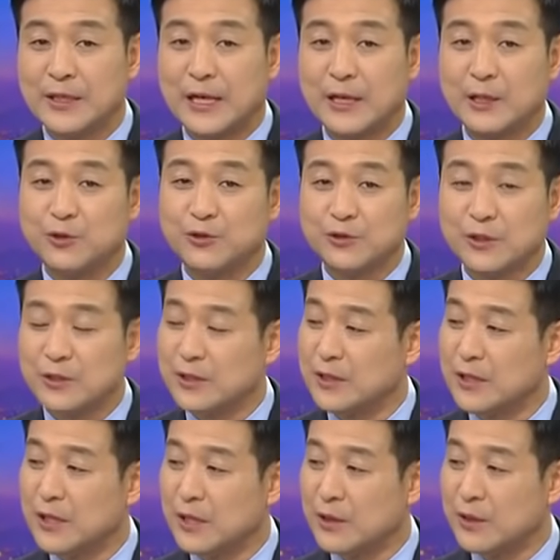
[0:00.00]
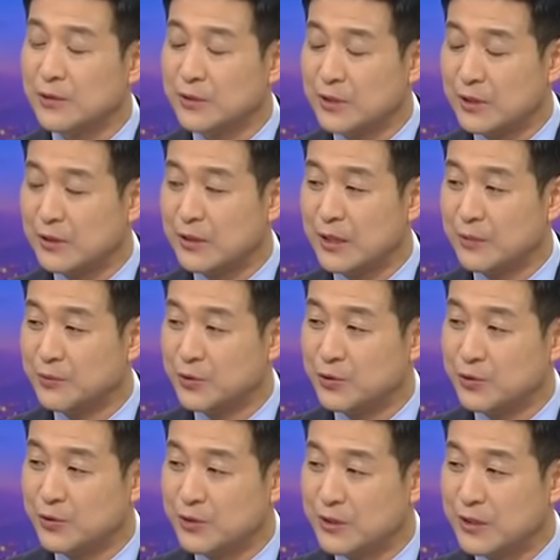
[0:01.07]
당의 중진들이라고 하고 선거 캠페인
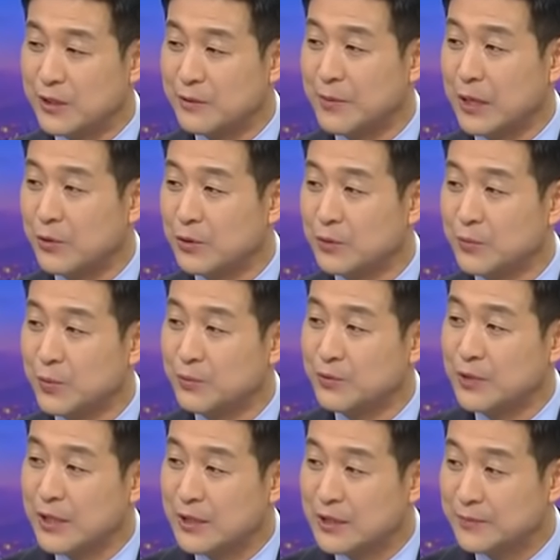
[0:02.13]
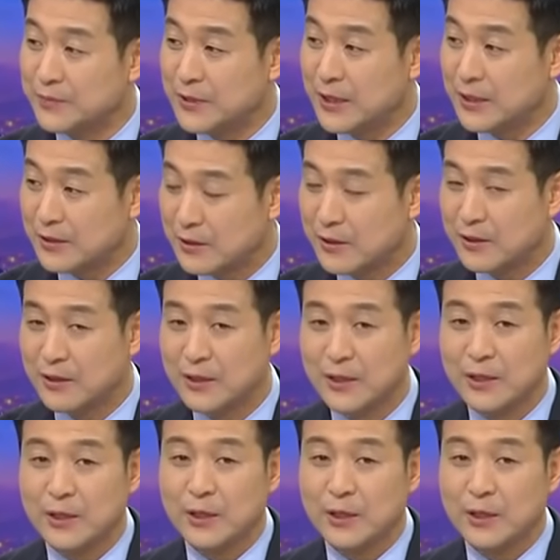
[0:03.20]
주요 직책을 맡고 있는 본부장급들에서